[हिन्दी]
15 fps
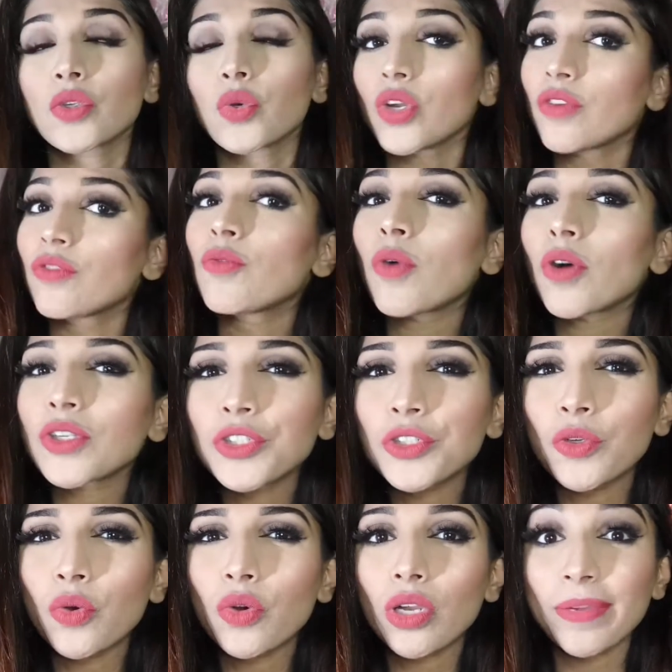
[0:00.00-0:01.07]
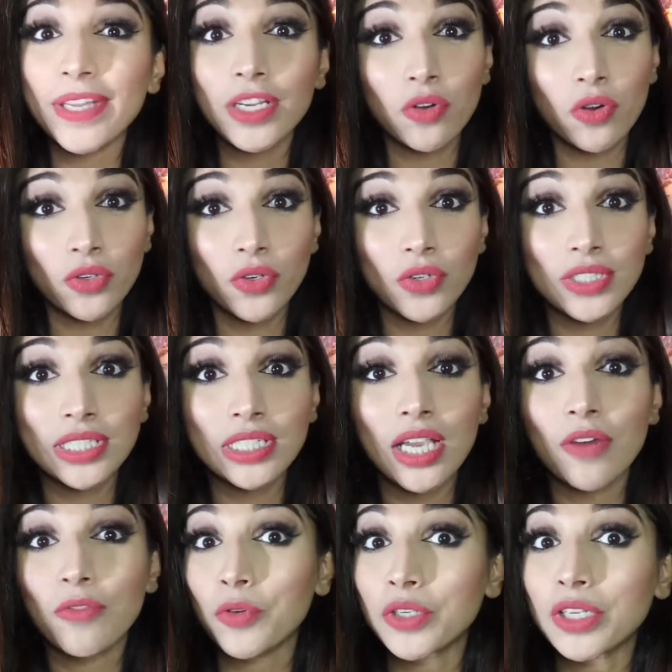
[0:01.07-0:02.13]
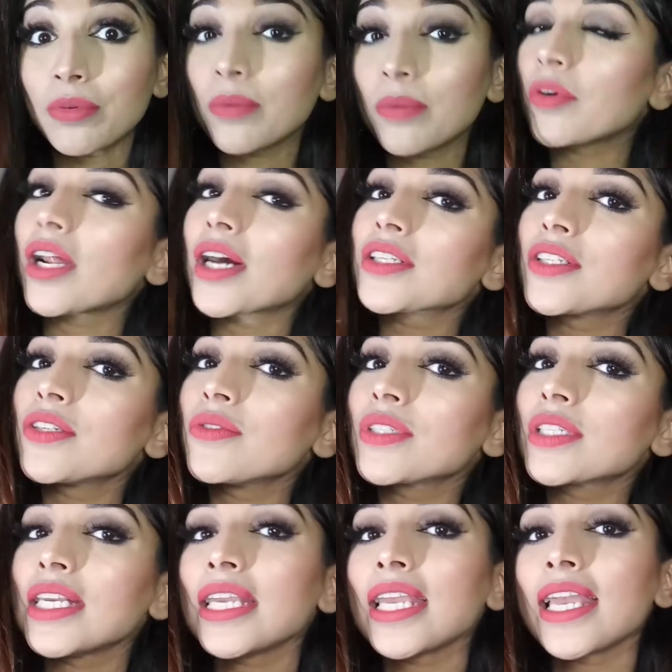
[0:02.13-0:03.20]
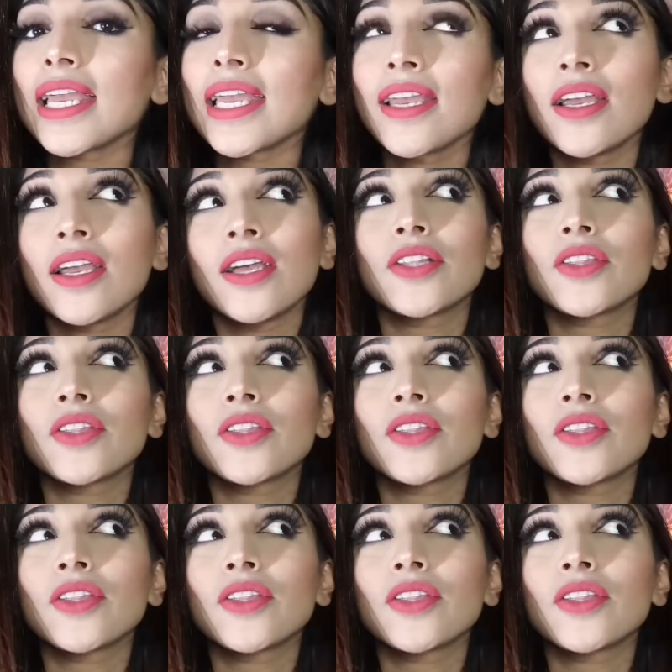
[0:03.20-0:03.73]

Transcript: सो इफ़ यू वॉन्ट टू नो कि मैंने कौन कौन सी अफोर्डेबल प्रोडक्ट्स यूज़ की हैं